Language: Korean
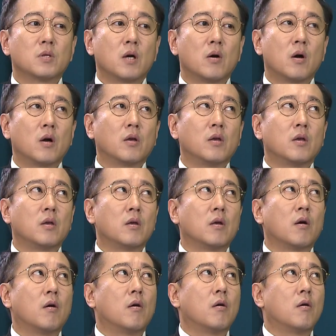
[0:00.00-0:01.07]
상황이
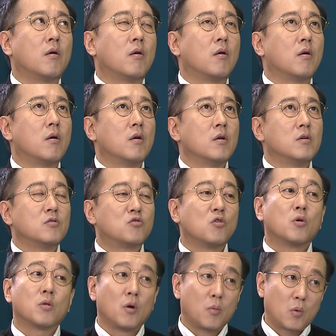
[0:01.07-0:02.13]
어,
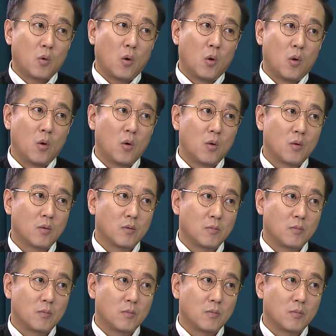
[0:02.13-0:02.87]
수요는 없고 음,